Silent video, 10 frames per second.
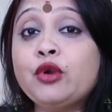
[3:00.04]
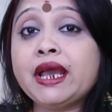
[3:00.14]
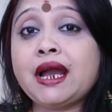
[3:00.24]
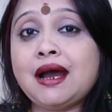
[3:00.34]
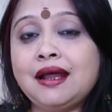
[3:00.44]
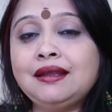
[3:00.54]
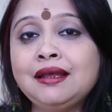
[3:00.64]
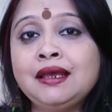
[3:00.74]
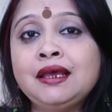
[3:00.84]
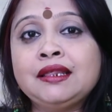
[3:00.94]
ভরে খান
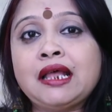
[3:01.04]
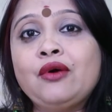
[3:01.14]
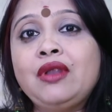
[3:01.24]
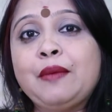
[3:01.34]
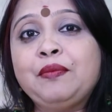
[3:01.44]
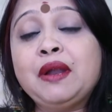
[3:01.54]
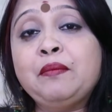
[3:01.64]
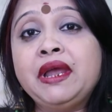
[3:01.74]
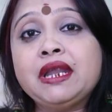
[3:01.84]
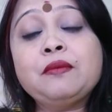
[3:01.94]
তাহলে আপনার
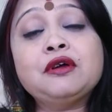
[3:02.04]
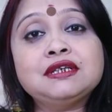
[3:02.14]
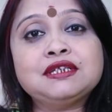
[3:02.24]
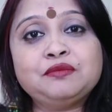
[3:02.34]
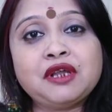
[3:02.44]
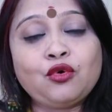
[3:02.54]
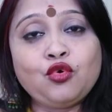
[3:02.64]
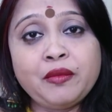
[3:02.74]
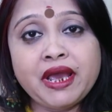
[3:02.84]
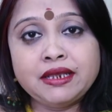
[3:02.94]
মেটাবলিজমটা
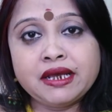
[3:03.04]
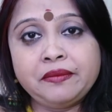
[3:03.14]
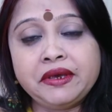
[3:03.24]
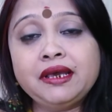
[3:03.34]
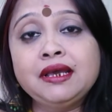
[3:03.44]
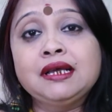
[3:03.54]
কমে যাবে